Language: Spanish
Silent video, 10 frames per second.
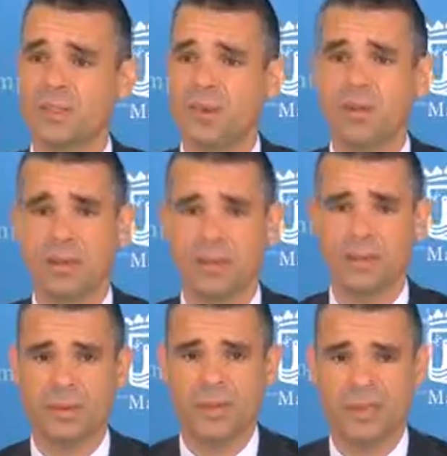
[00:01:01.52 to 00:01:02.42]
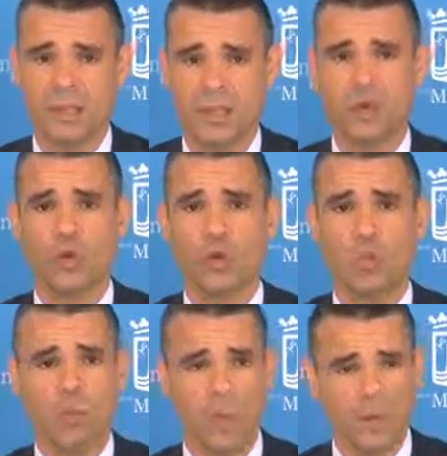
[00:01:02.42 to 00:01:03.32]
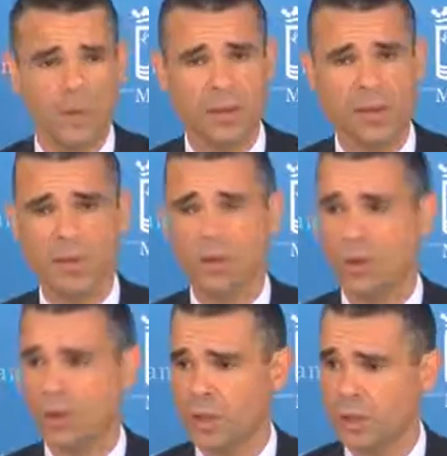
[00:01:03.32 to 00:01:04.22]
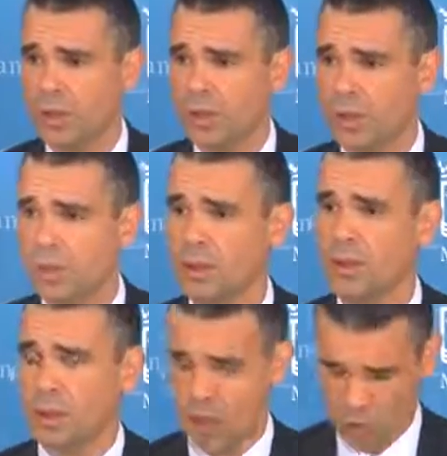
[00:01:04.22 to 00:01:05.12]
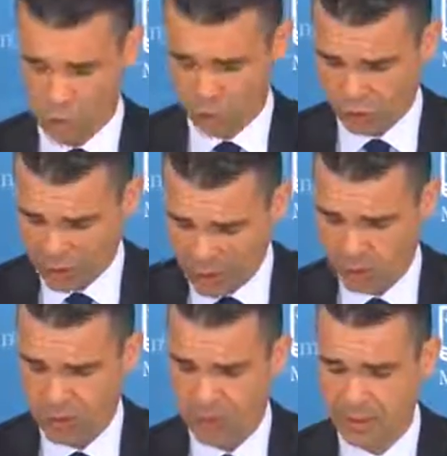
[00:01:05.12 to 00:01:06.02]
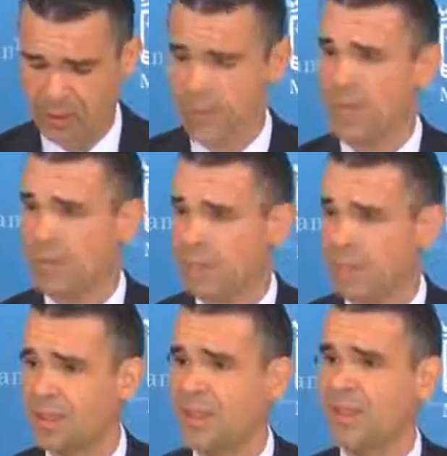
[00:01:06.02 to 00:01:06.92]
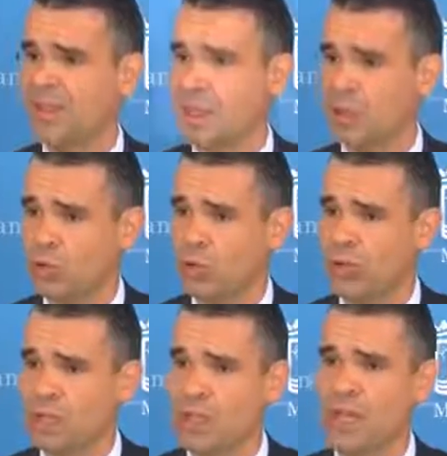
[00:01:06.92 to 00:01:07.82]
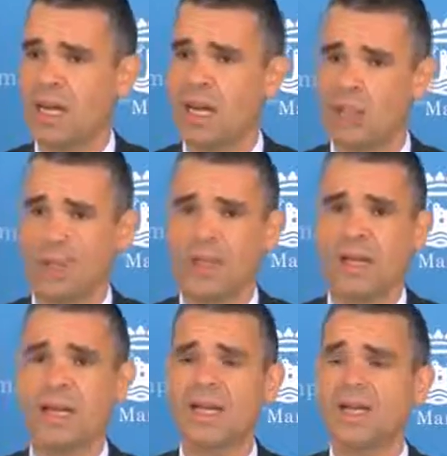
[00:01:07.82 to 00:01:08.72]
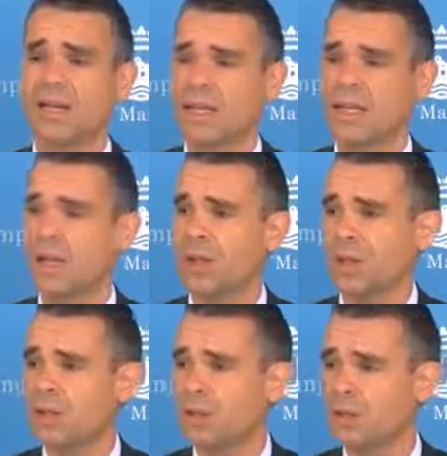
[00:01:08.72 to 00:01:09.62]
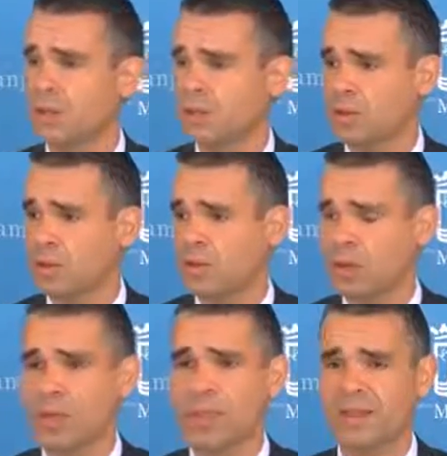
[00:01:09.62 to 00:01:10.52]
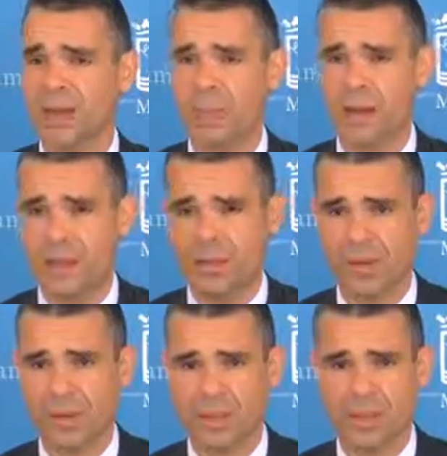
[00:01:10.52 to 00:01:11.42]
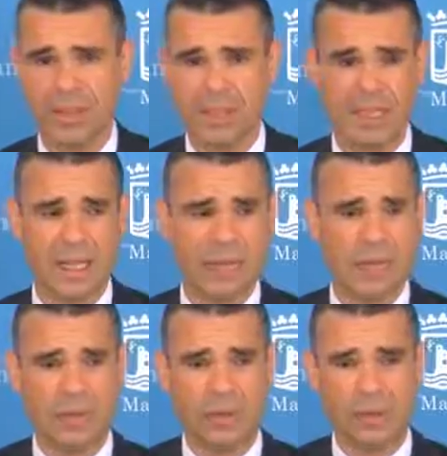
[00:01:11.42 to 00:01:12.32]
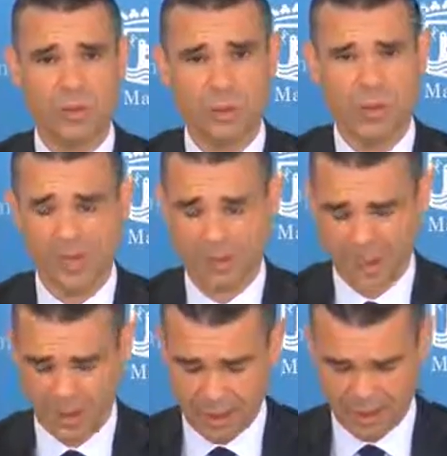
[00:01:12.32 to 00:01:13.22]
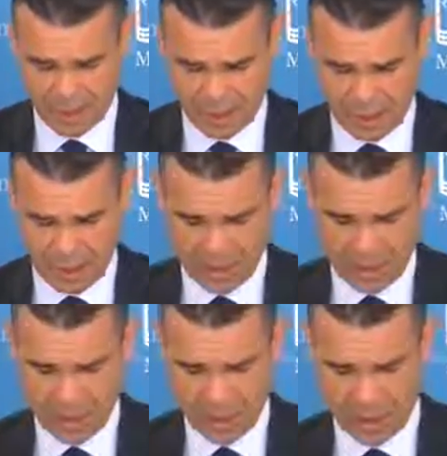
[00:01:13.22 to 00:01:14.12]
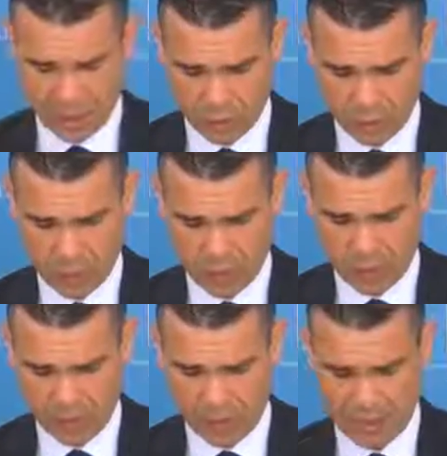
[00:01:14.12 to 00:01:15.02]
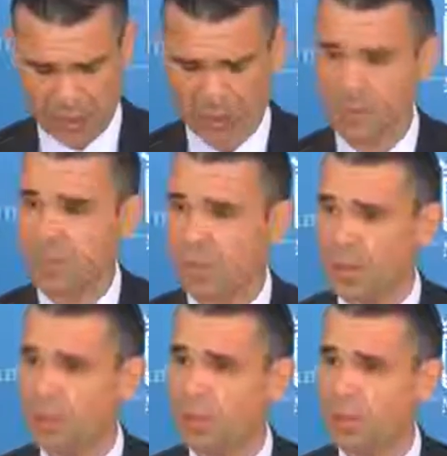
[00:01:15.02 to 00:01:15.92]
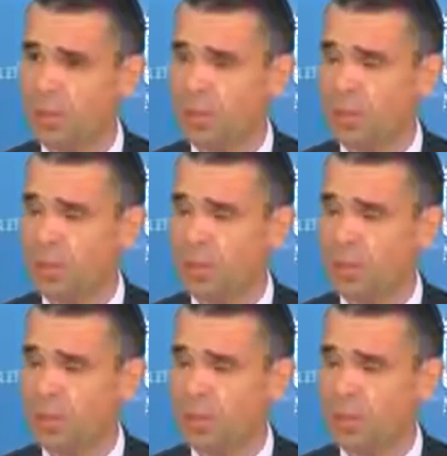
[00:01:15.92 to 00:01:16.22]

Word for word: fácil y es cumplir los índices, los ítems que además se ajusta a toda la legislación con forma transparencia que en el ámbito estatal y en el ámbito andaluz se estaban pidiendo